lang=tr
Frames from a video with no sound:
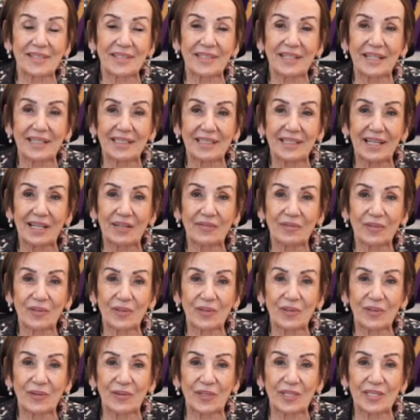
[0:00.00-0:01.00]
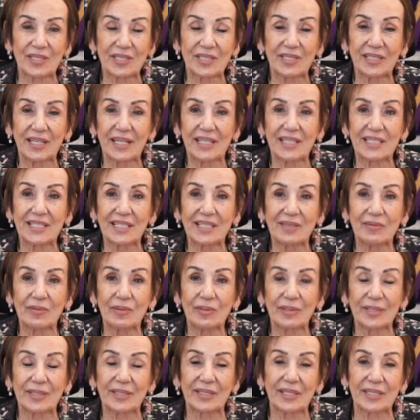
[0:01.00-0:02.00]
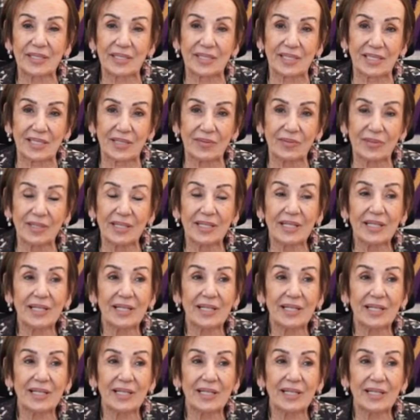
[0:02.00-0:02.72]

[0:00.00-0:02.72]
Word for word: Sanatlar Fakültesi Tekstil ve Moda Tasarımı